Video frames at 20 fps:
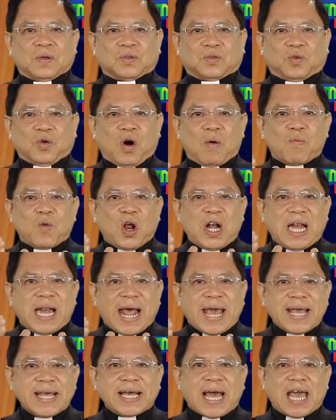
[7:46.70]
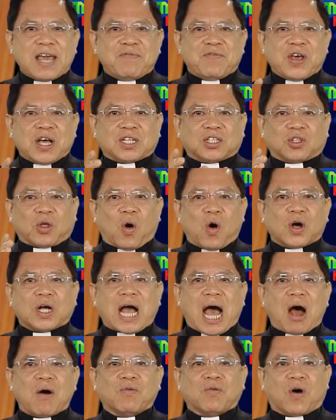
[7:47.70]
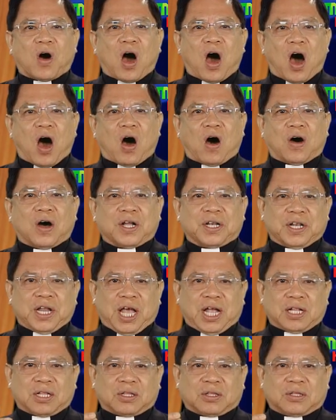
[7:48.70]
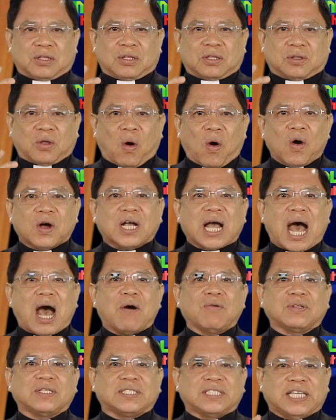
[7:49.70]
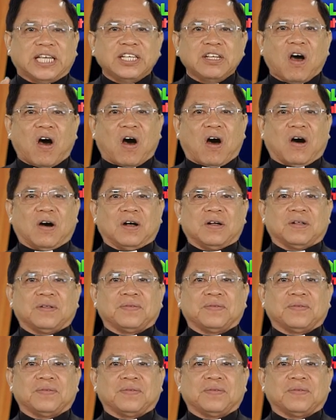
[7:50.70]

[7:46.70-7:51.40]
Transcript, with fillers: Chúa muốn lấy ngay việc tố cáo của họ để tố cáo chính họ.